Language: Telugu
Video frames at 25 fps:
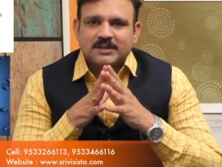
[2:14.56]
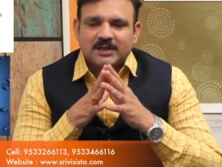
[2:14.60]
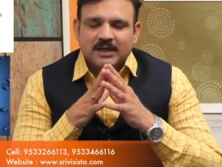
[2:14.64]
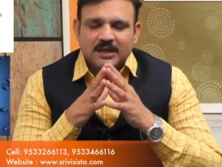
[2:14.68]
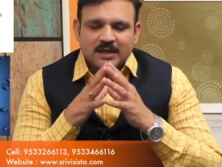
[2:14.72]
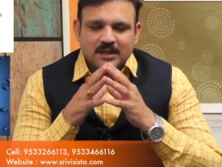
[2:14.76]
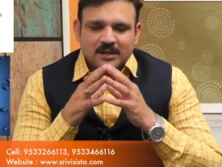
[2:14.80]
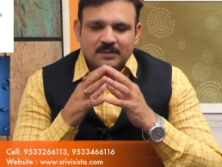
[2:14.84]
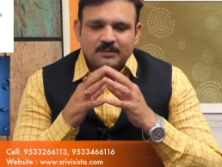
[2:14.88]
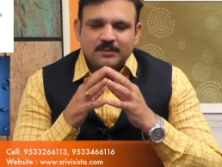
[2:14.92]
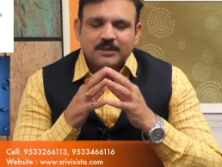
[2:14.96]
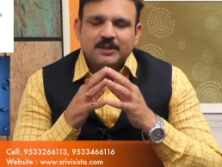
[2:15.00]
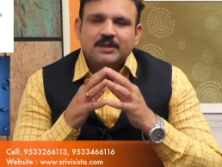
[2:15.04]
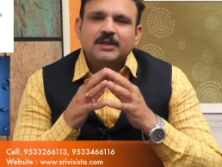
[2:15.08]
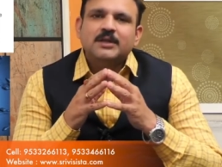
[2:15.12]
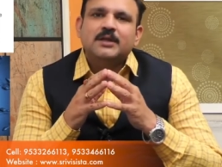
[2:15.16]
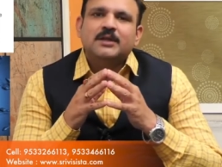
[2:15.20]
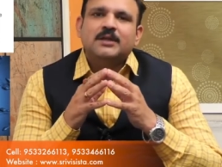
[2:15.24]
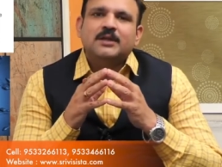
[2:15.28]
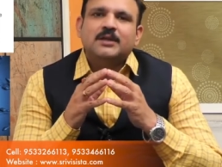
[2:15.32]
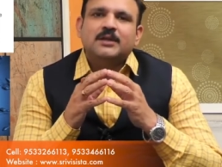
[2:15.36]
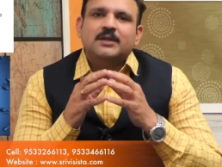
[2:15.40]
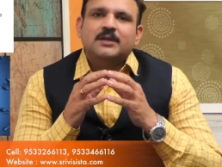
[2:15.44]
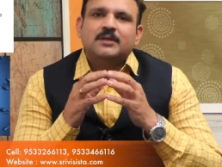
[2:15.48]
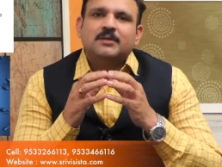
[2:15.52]
చాలామంది
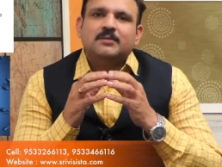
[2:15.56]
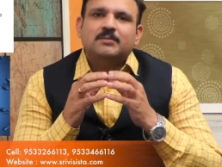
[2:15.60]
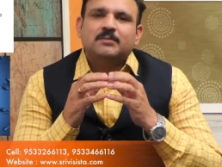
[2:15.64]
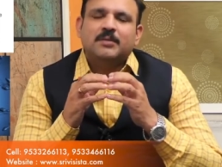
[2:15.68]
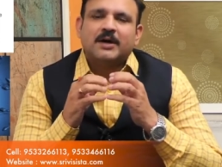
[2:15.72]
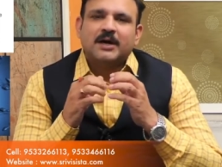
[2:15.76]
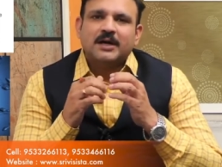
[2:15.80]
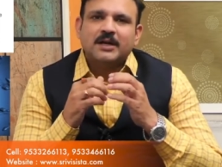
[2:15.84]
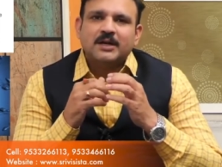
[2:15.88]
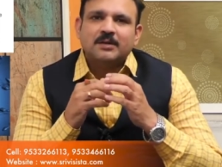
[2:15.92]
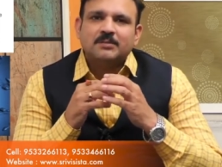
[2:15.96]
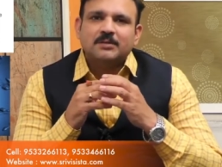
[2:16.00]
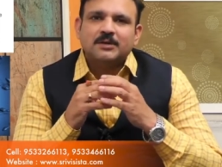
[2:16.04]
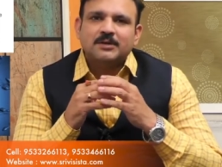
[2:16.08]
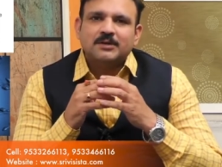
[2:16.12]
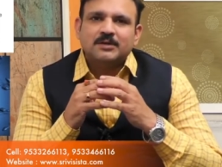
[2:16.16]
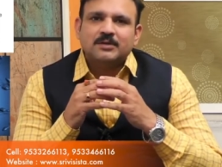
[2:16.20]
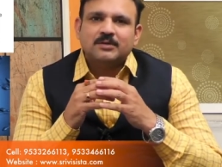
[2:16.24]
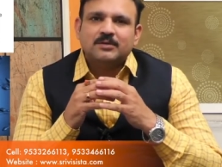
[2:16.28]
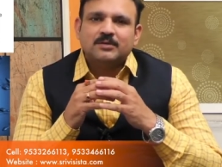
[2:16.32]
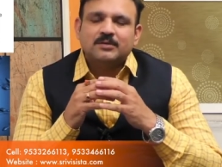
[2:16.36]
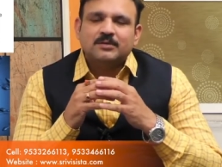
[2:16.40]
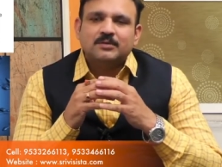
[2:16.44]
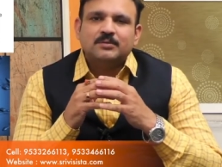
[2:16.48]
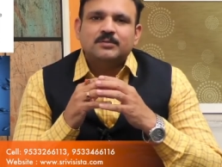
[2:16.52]

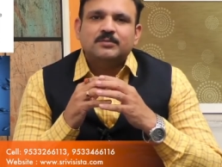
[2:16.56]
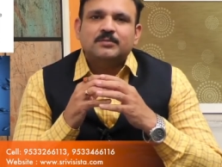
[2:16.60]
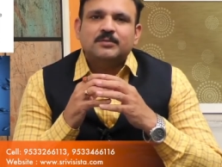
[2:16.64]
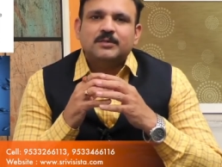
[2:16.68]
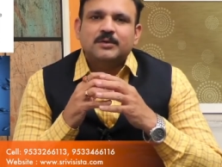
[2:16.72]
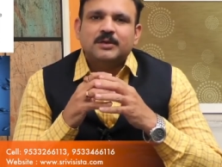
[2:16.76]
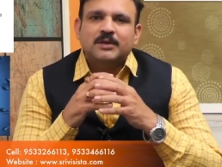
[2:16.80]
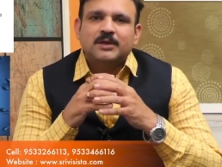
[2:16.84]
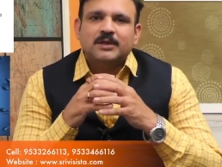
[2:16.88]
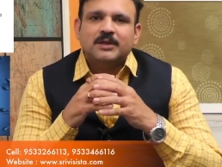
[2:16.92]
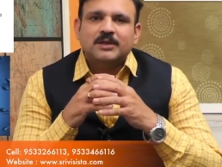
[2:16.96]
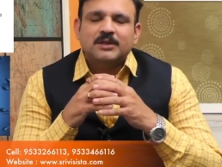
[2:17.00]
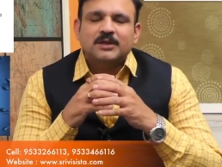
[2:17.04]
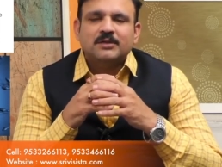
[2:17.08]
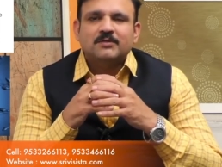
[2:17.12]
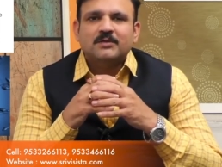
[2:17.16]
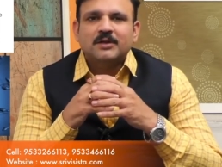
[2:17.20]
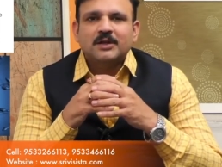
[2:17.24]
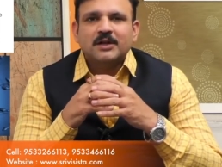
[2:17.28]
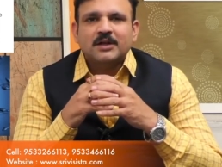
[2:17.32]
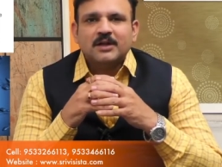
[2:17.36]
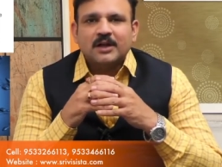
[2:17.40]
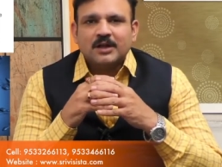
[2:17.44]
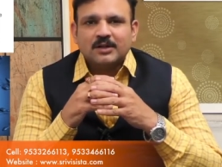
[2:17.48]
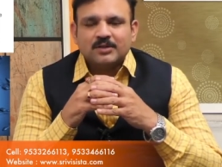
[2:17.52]
భార్యాభర్తలు ఇతని
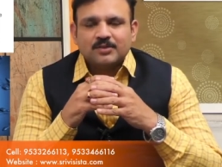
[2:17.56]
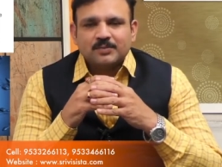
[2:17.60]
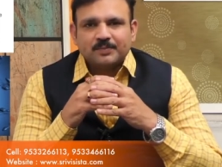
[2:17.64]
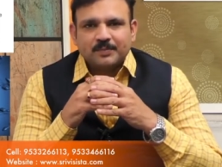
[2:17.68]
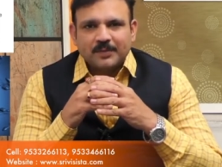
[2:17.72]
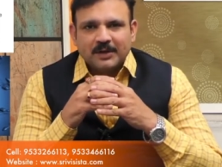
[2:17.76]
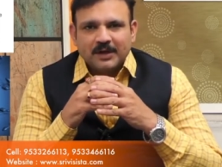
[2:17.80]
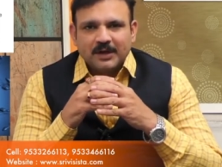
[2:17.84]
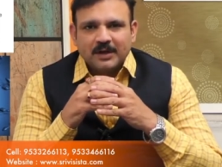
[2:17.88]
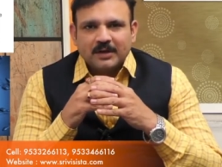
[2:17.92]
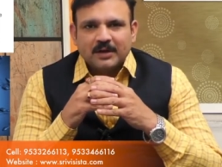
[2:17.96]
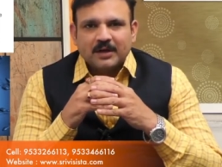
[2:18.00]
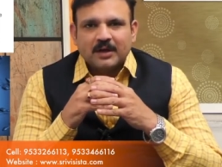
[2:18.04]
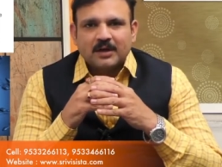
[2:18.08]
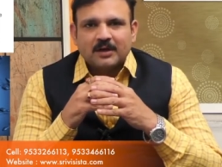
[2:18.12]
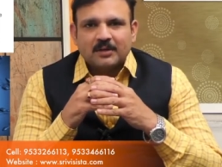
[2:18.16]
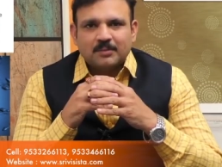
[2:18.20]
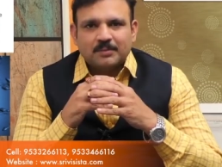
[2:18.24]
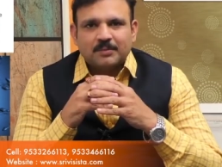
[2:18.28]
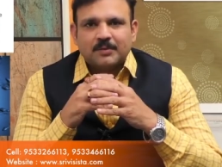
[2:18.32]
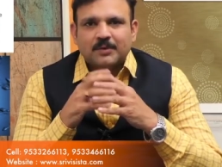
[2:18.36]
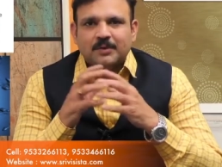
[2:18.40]
వల్ల నాతో పెళ్ళి కా